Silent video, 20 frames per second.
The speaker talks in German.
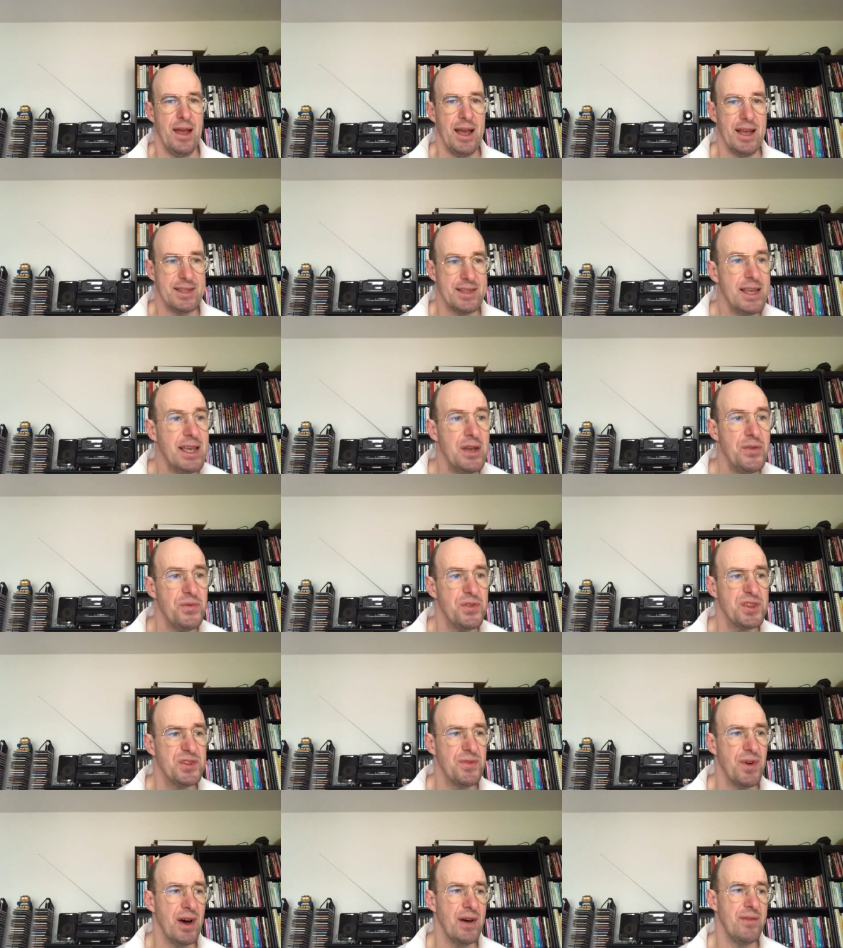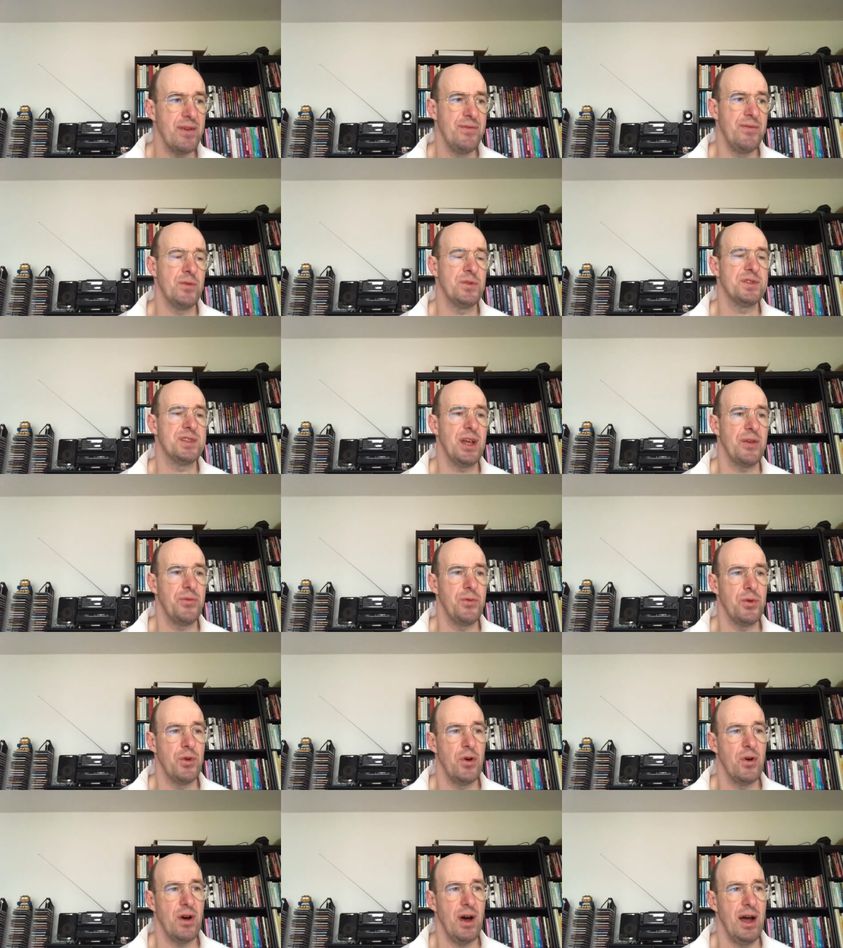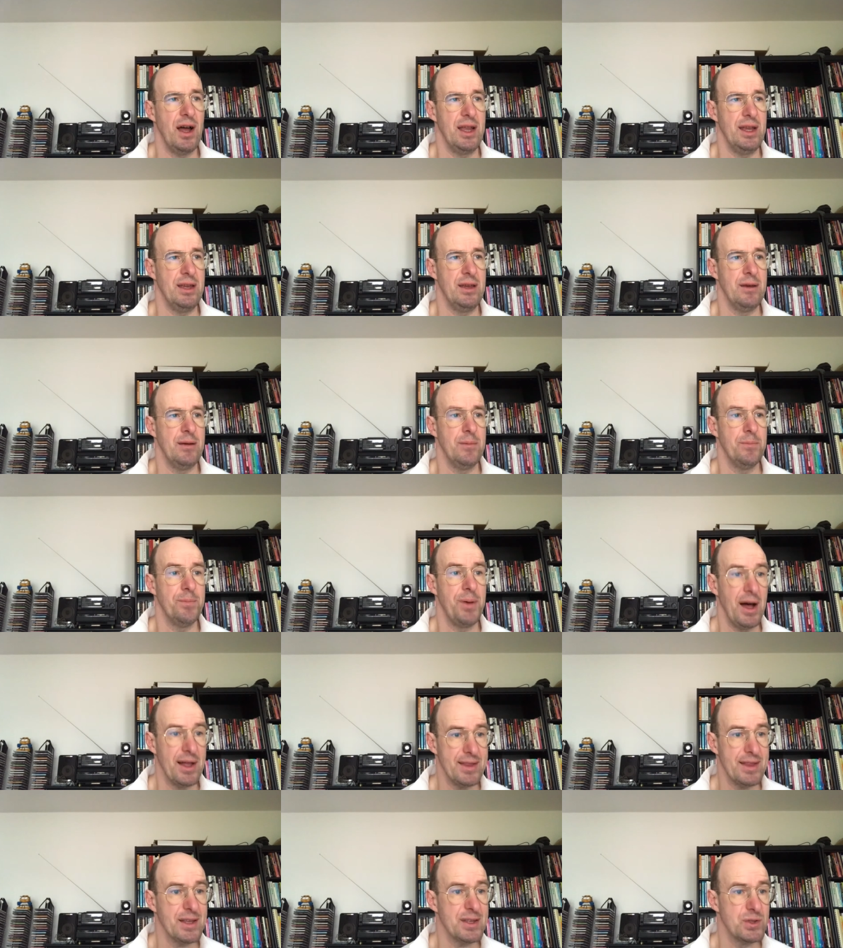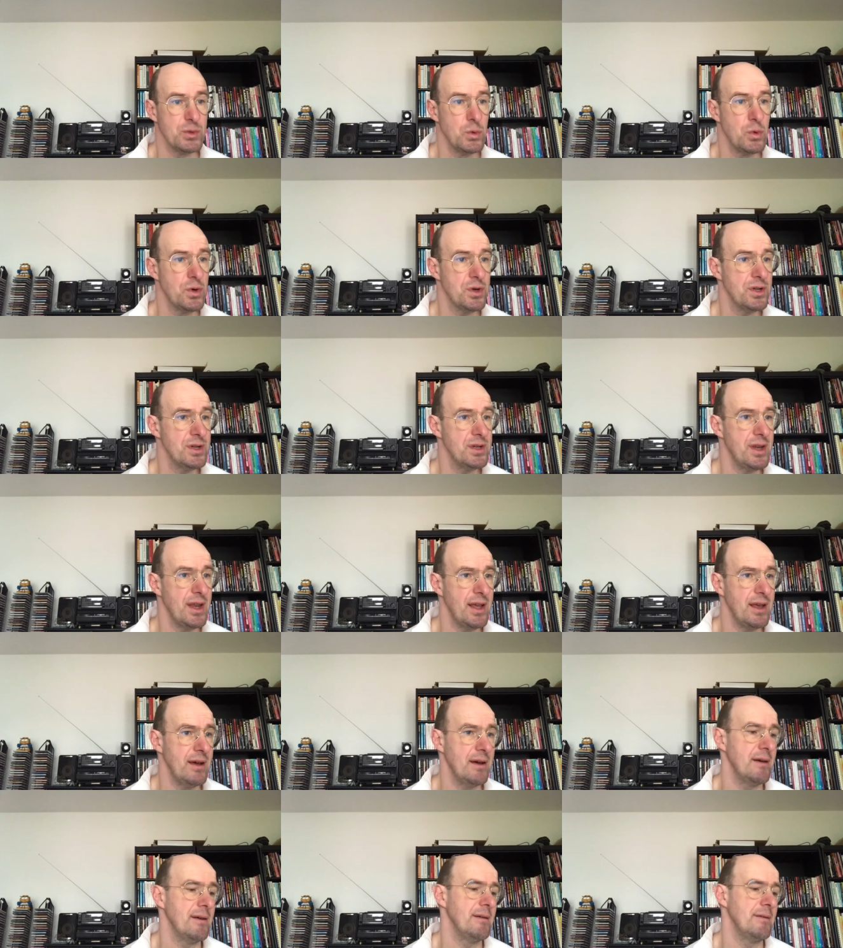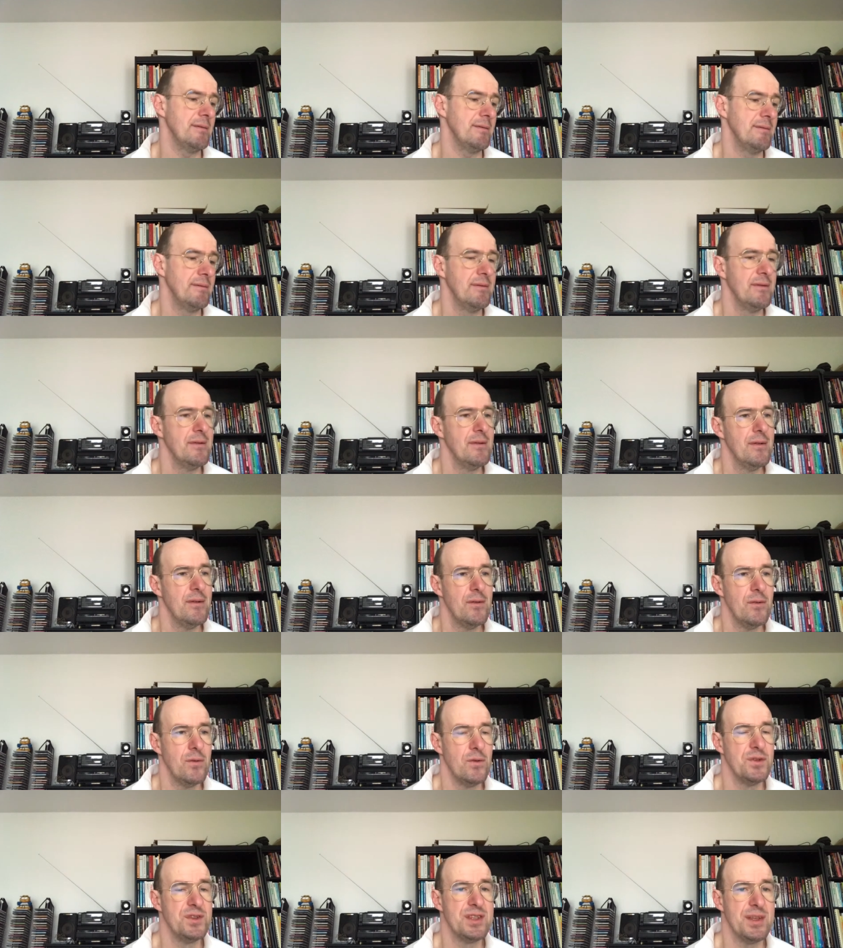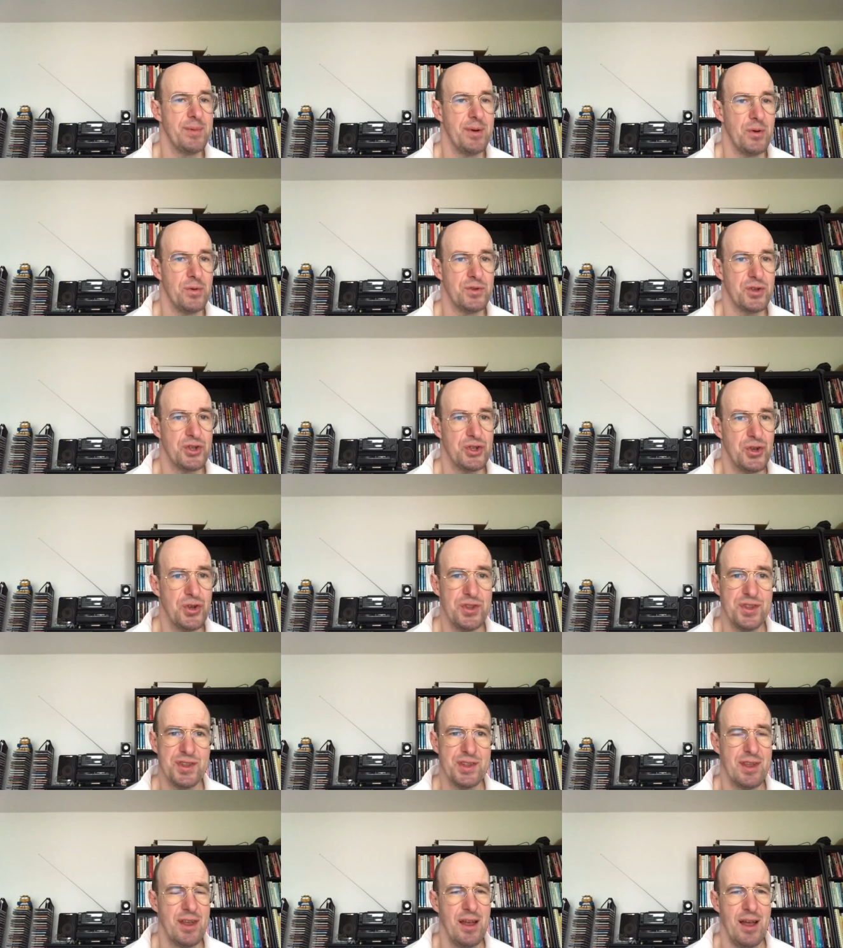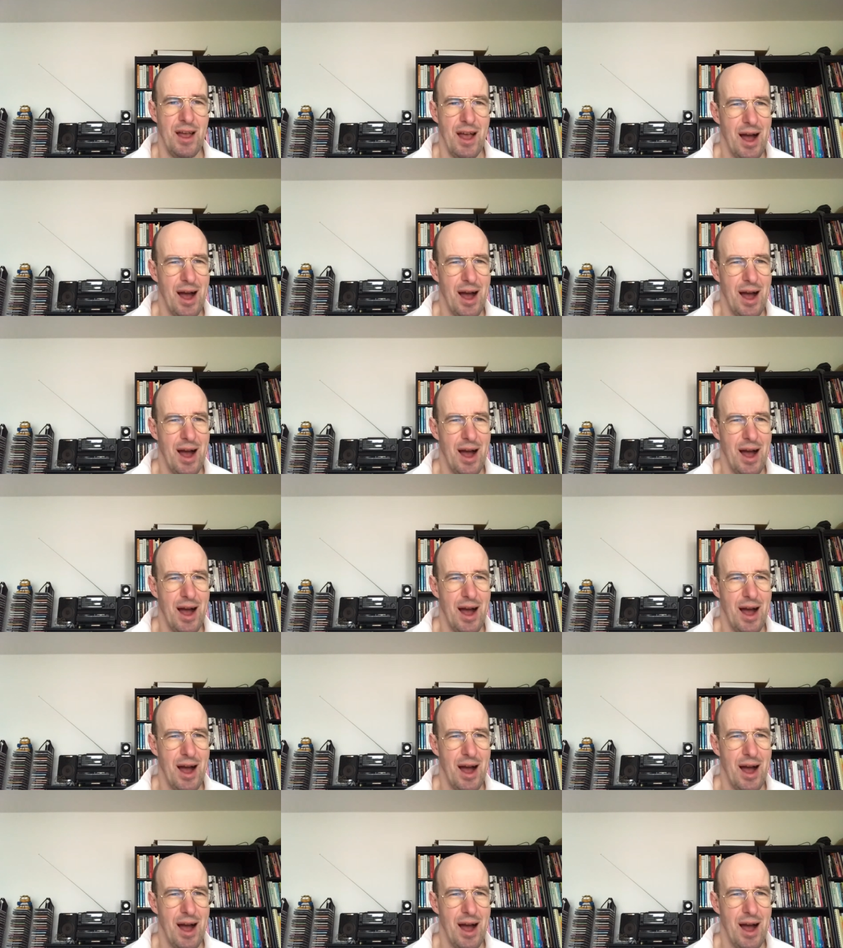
Es hilft zwar, wenn wir uns dafür noch einen Partner suchen, der uns dabei unterstützt,